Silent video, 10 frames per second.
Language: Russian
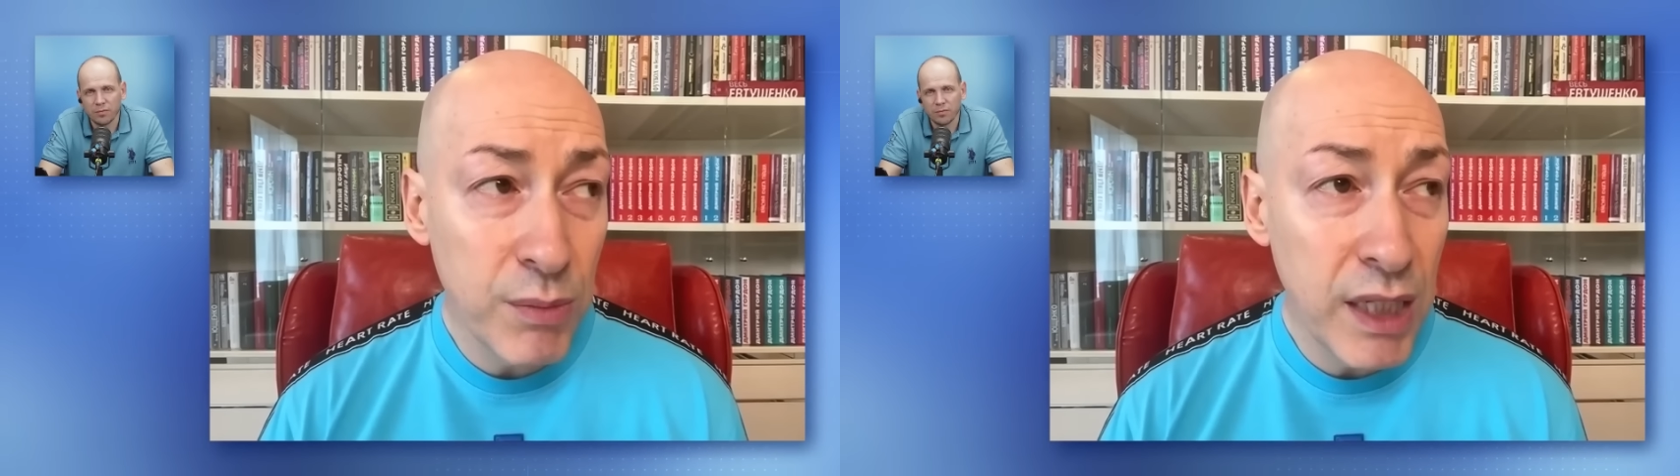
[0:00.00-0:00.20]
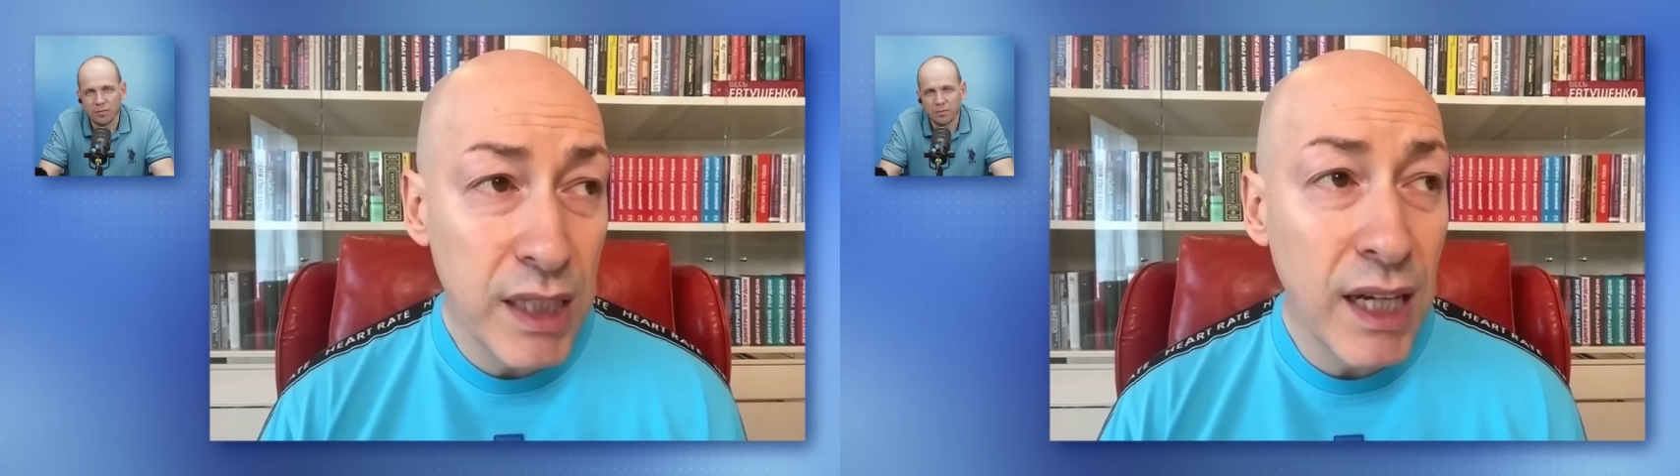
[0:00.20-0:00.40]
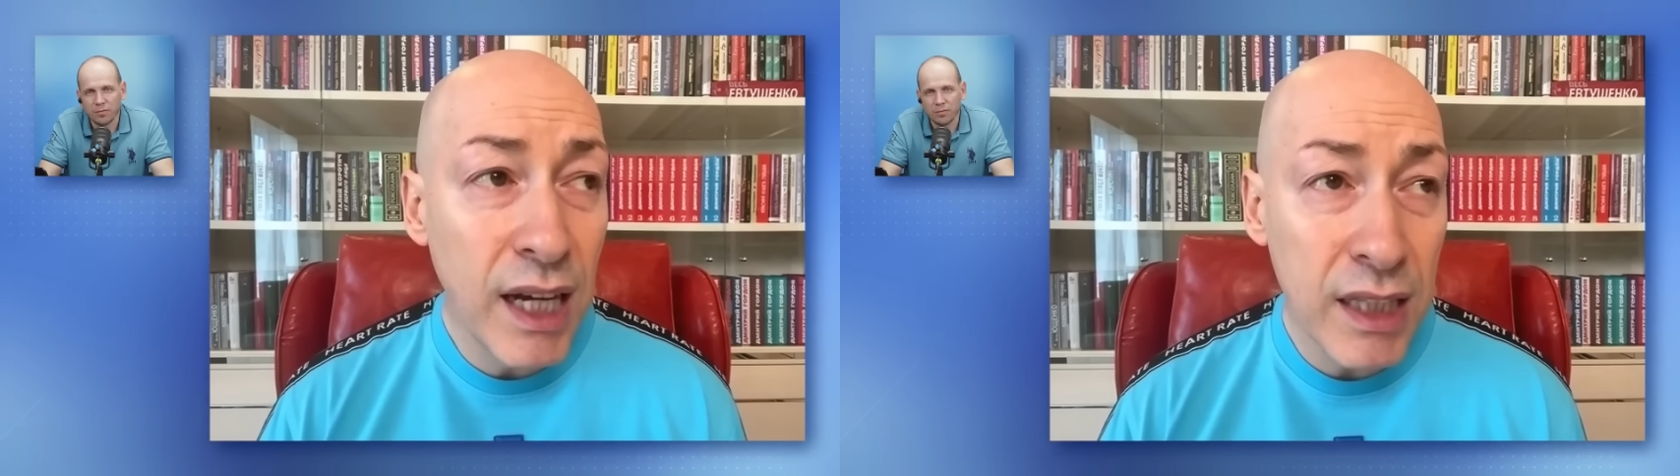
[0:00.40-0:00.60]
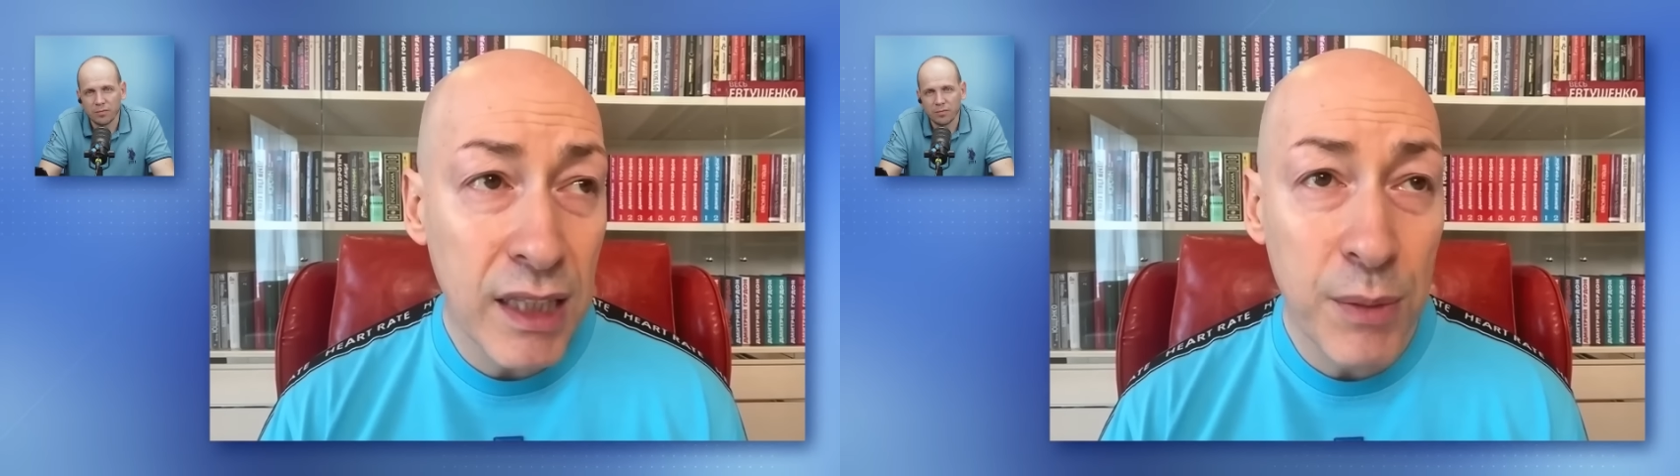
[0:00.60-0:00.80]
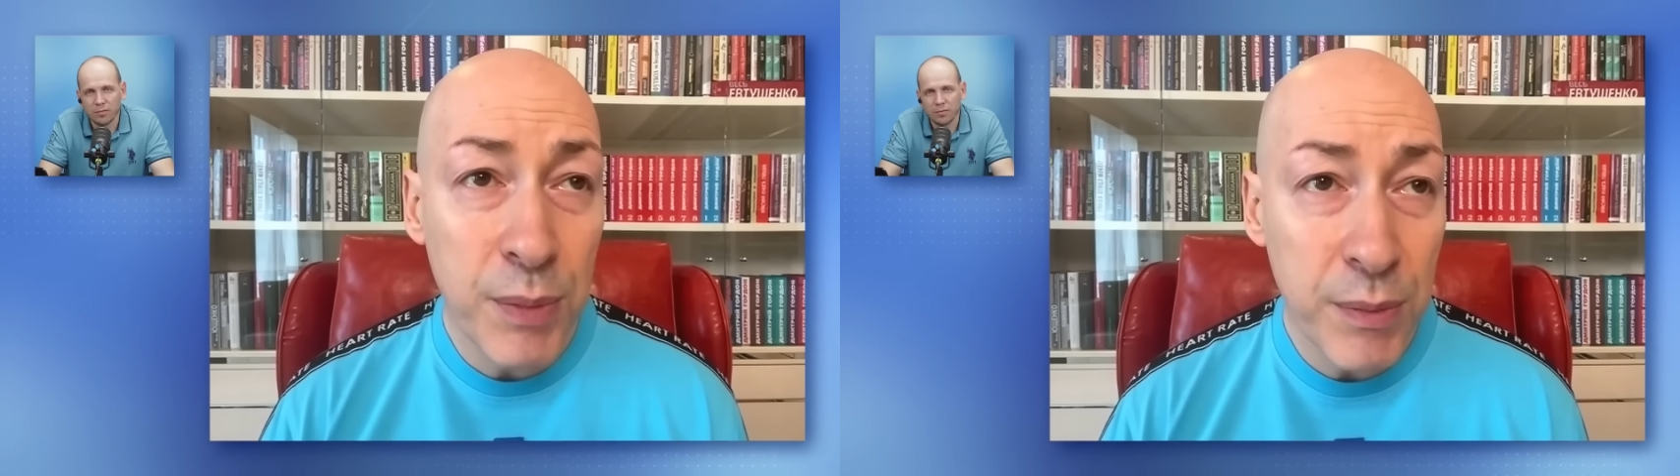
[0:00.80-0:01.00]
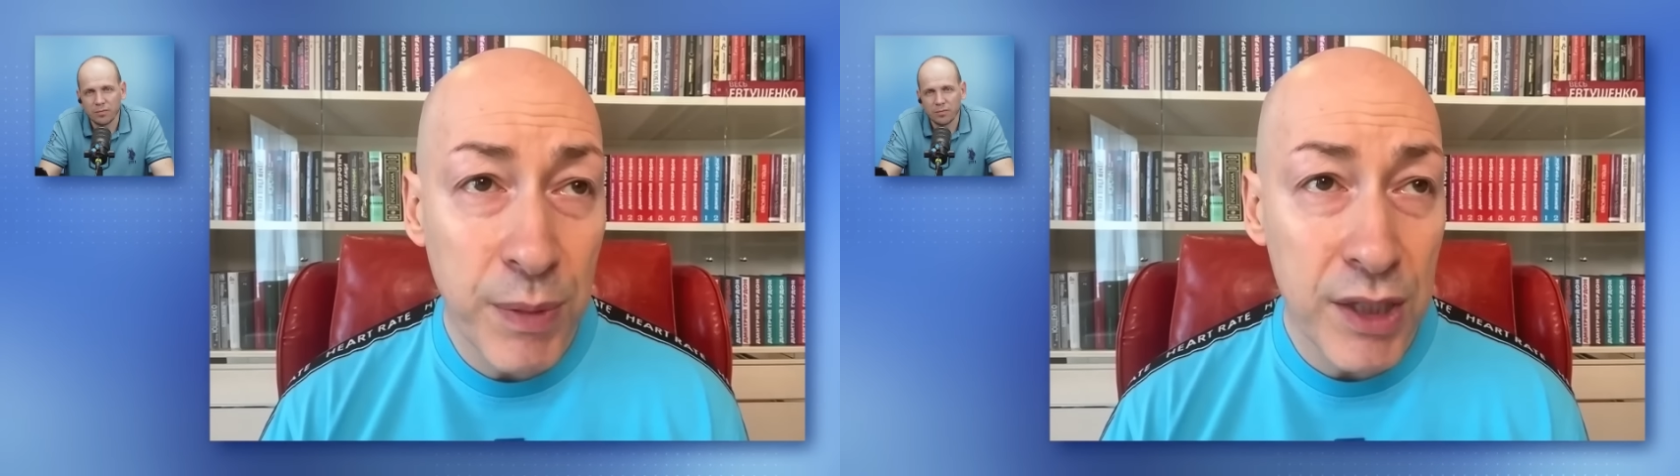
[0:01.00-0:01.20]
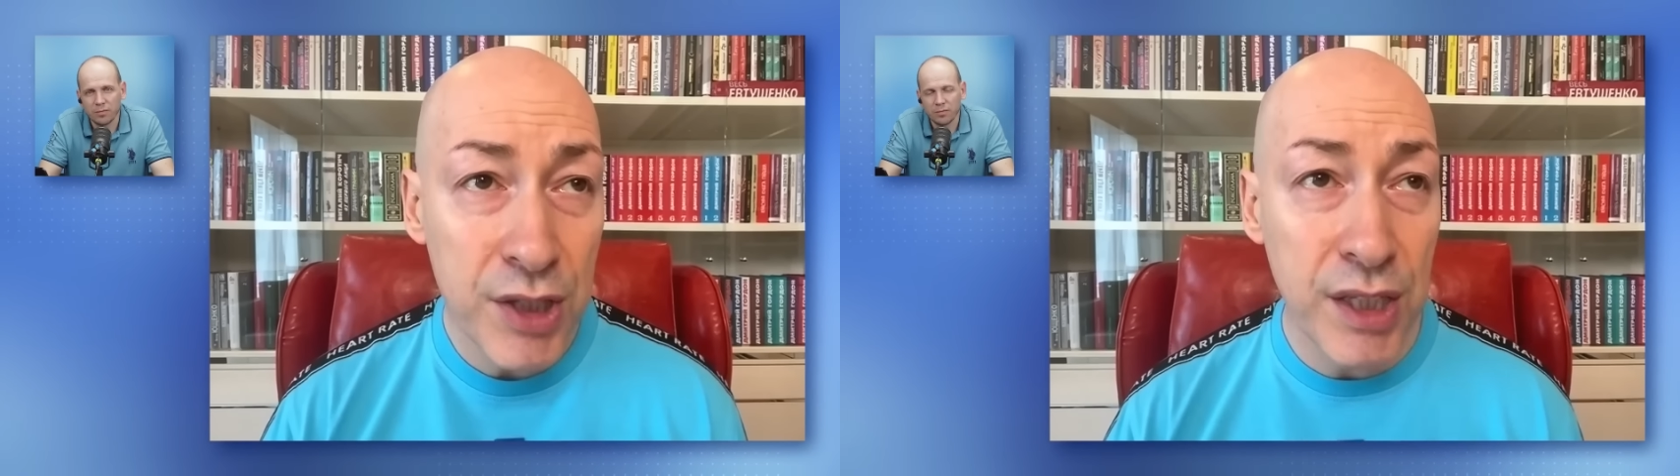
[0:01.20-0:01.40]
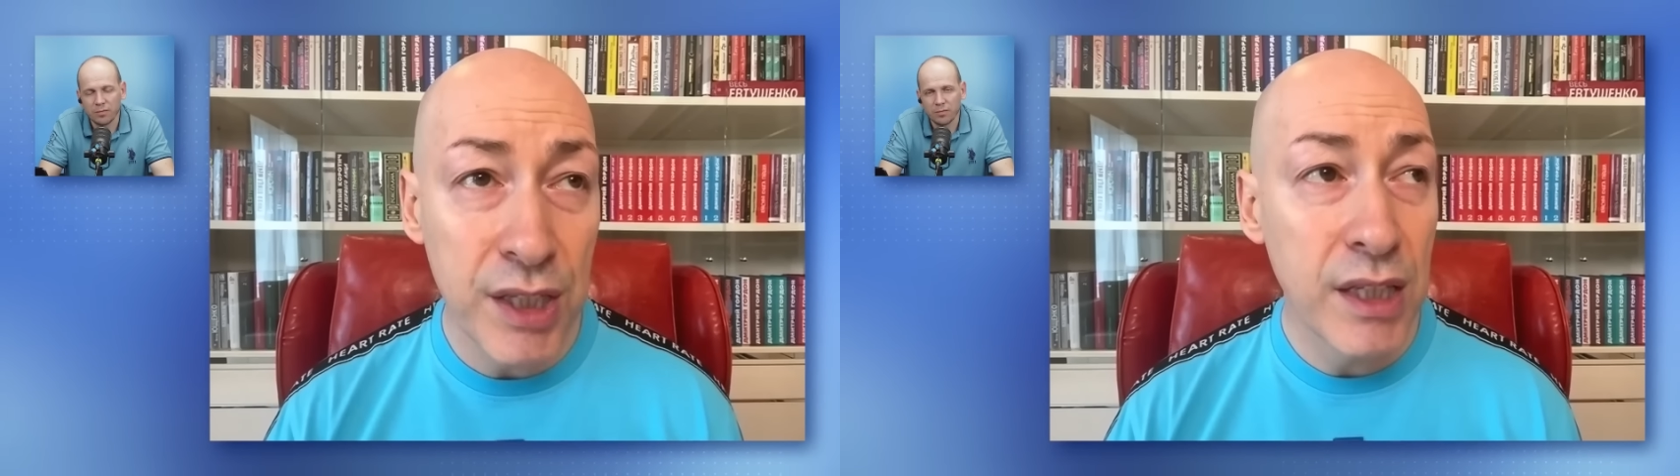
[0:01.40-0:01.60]
мои догадки и
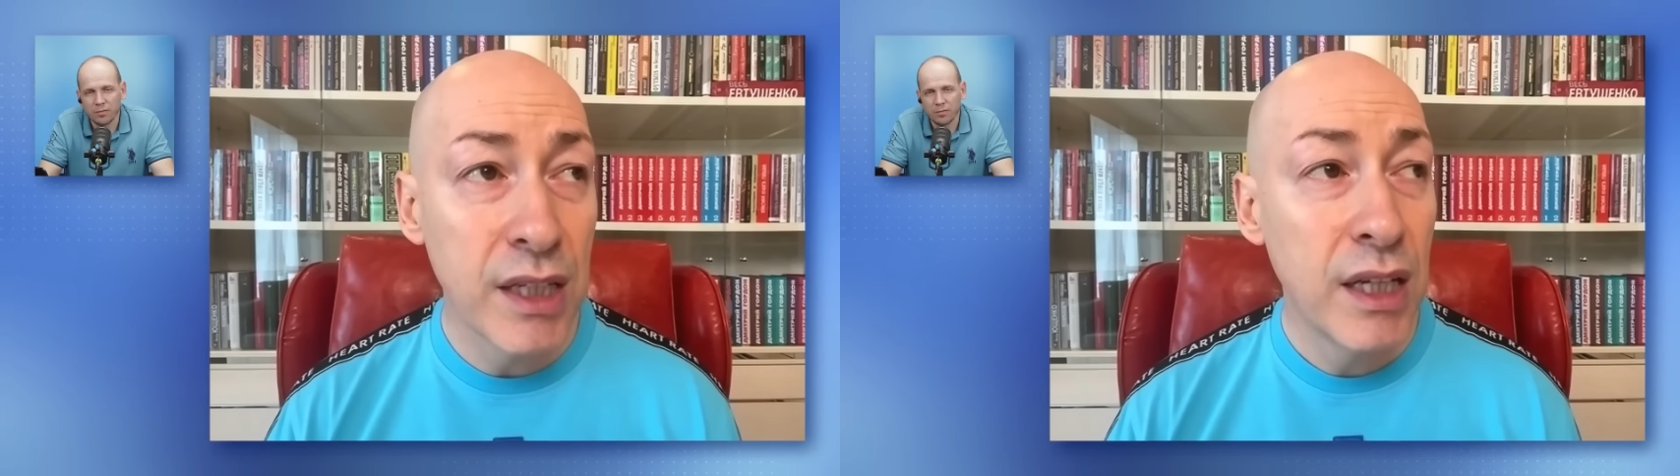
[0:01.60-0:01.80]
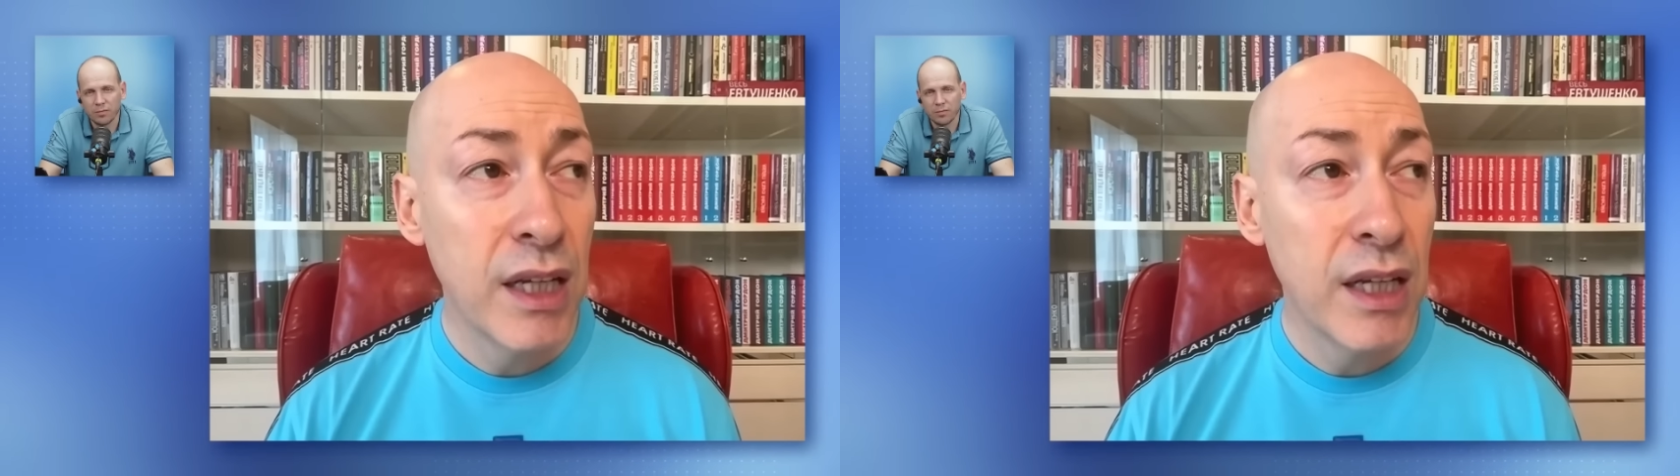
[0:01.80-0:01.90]
предположения.